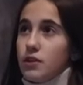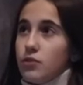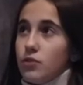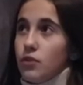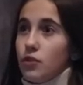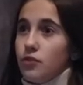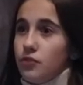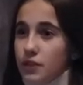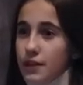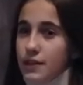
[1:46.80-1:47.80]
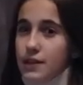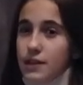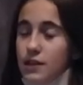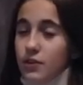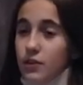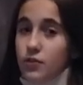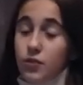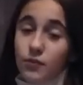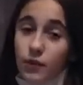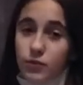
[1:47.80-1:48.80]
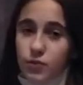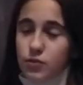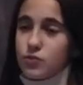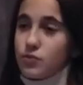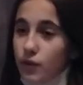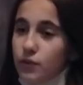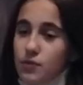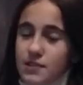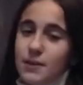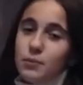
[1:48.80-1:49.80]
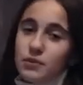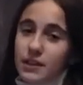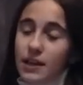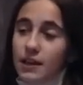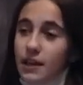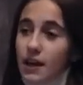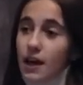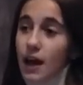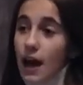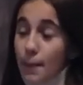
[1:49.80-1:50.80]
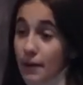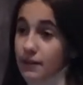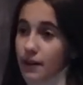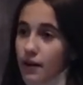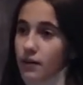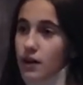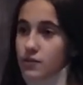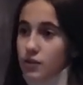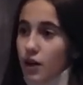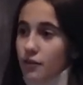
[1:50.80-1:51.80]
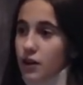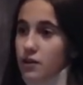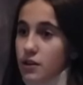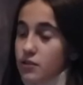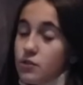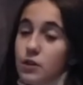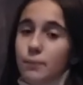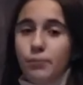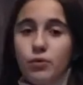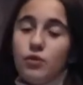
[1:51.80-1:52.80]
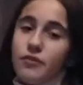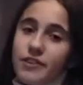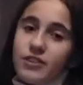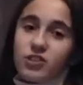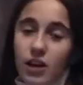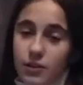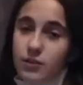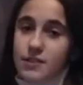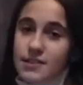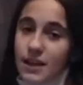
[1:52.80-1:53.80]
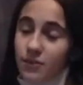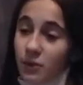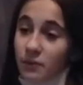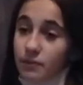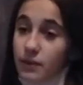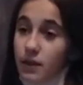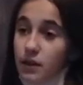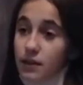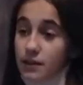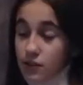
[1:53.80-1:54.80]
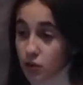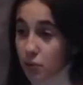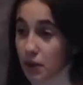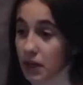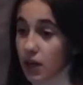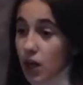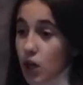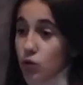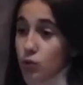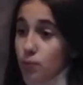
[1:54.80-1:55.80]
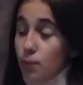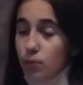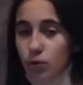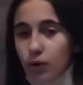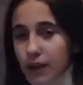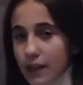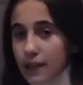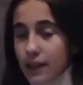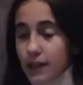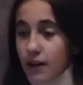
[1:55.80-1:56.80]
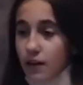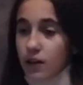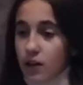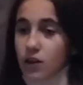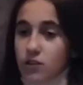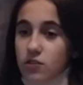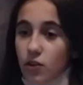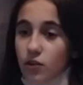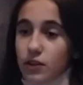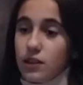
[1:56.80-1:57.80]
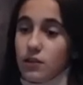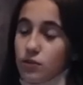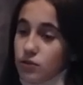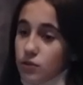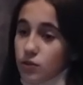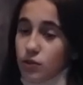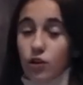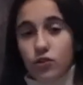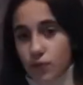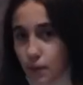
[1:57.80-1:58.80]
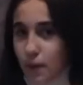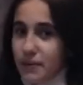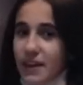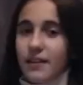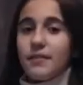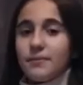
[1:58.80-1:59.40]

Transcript: est une fille qui euh, se vante souvent de sa beauté. Un matin, elle se réveille et ce n'est plus le visage qu'elle connaissait avant. Désormais, elle ne peut plus regarder quelqu'un sans qu'il ne se transforme en pierre.